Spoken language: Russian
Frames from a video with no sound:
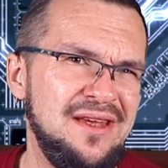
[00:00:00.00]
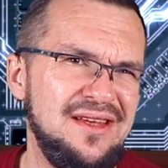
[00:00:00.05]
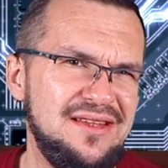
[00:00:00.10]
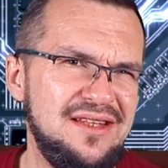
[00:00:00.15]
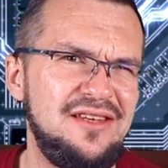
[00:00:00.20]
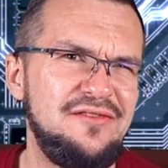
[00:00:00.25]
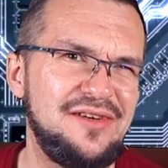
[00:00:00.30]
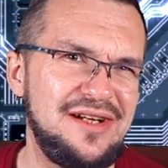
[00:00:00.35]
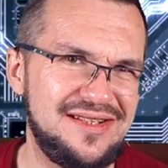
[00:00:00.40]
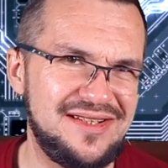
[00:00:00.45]

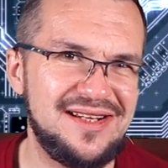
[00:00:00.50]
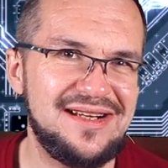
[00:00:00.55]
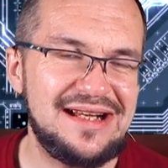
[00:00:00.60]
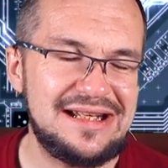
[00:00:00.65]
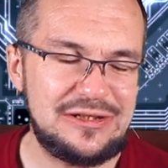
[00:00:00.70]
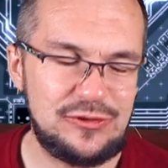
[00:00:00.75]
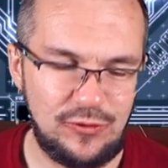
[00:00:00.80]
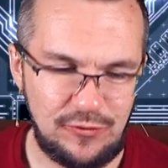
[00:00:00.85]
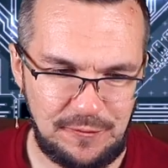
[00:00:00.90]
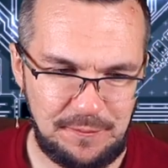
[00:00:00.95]
Да и в конце
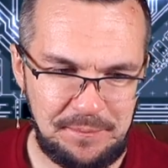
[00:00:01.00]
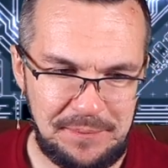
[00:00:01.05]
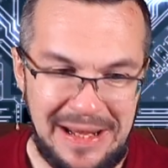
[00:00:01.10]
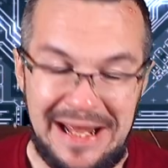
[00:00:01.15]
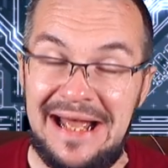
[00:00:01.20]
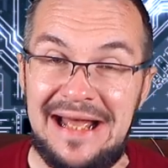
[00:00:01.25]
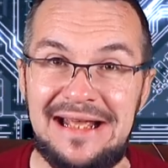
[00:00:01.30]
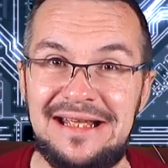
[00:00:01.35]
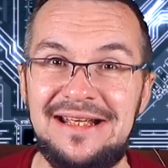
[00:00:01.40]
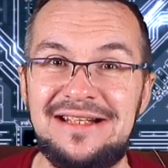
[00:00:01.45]
концов,
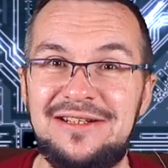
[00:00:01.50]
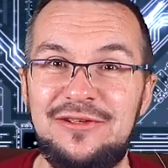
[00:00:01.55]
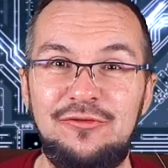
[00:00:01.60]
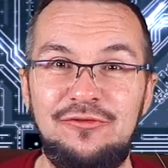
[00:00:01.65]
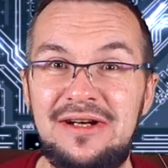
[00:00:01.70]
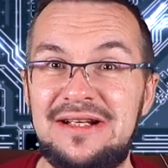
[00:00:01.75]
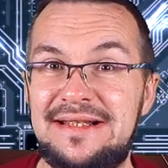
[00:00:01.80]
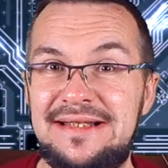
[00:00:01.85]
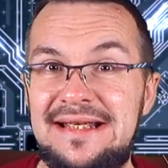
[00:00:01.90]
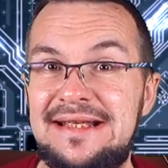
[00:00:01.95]
если у
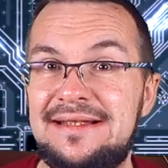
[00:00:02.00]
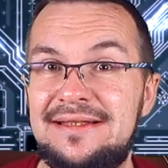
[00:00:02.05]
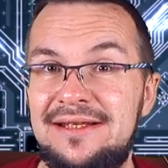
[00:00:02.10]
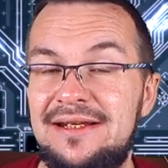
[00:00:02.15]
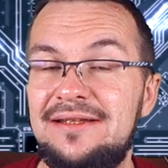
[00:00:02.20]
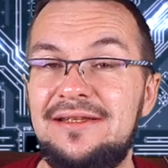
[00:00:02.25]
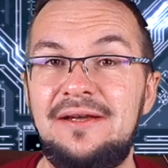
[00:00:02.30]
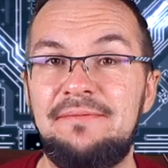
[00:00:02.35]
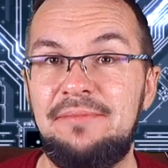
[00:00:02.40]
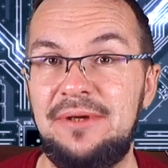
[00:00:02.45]
вас есть
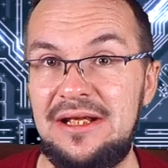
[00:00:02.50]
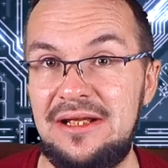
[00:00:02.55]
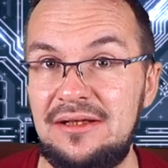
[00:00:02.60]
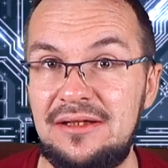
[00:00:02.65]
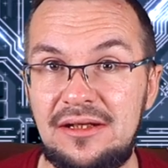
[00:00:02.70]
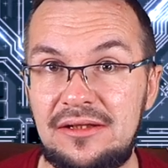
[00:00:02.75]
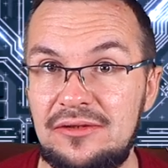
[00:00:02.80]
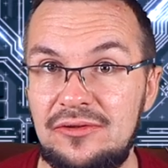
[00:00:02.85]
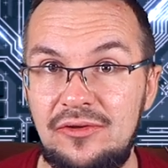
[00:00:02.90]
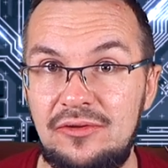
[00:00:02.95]
3D
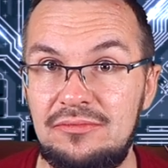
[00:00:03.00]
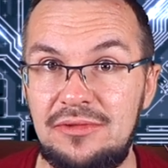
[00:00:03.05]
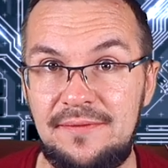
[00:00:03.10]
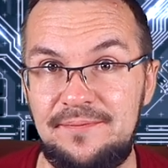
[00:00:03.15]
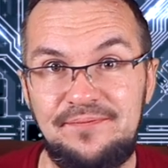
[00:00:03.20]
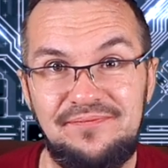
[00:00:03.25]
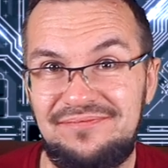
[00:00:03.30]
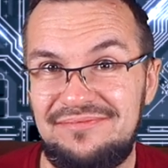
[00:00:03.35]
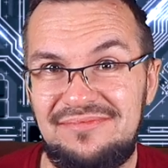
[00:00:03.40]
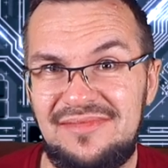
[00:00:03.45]
принтер
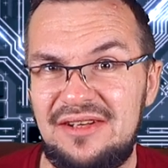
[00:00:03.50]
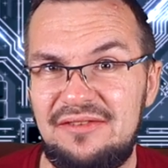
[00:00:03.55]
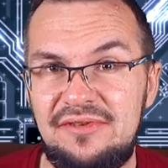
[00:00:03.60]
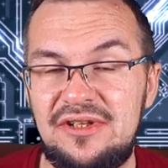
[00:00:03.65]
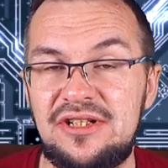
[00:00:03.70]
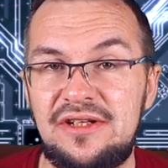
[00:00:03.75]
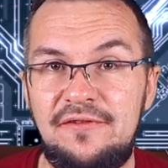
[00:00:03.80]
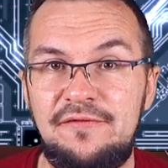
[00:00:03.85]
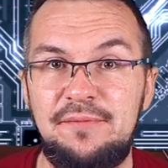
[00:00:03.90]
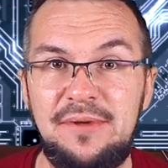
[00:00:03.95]
дома,
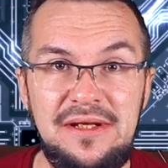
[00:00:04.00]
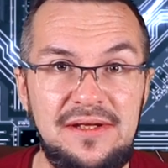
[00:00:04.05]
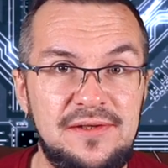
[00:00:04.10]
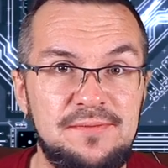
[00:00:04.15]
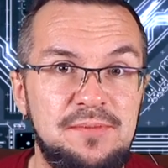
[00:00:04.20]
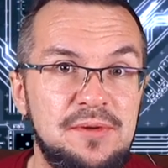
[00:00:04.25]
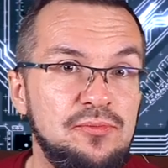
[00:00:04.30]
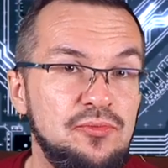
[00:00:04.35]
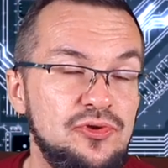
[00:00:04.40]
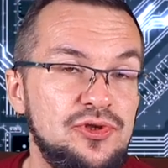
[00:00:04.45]
вы же, в
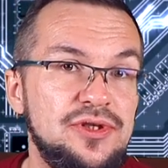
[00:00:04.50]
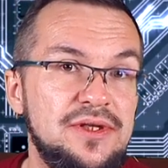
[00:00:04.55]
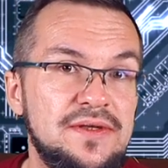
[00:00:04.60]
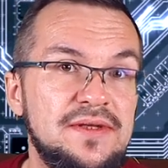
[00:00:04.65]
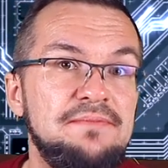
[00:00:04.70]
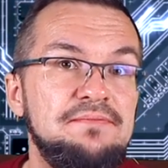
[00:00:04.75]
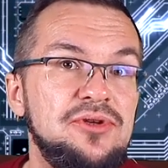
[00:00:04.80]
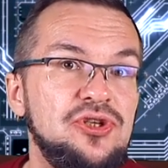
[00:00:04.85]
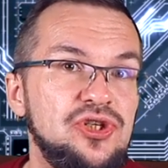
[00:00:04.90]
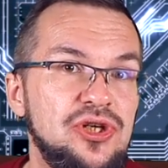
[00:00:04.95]
принципе, можете
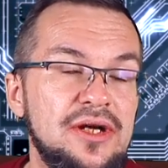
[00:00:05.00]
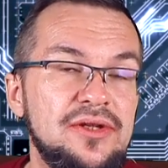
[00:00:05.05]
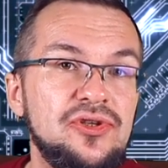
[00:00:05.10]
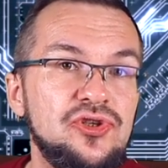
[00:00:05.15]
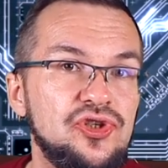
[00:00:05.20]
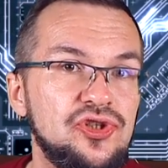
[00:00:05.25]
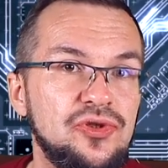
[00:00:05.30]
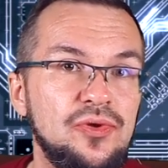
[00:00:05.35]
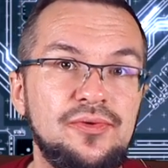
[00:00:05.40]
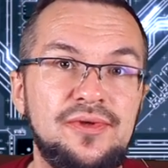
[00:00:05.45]

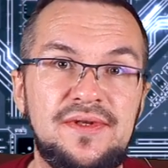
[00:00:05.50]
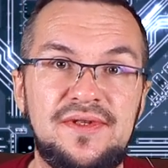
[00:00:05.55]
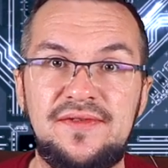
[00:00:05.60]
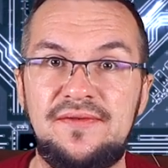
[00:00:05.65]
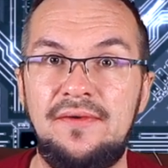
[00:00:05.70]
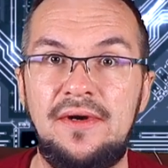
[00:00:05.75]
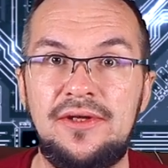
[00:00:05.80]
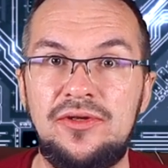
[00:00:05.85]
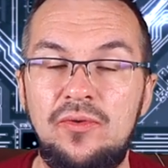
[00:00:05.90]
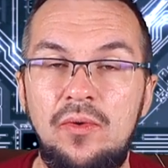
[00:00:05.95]
напечатать что-то
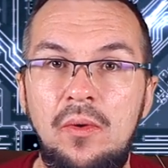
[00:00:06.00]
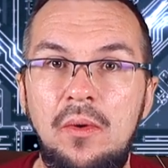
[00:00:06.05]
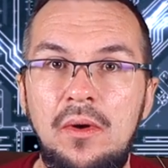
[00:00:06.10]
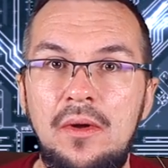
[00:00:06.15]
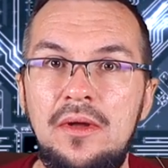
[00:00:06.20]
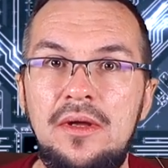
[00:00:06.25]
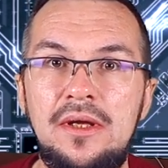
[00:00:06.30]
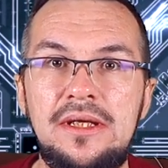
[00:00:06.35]
свое.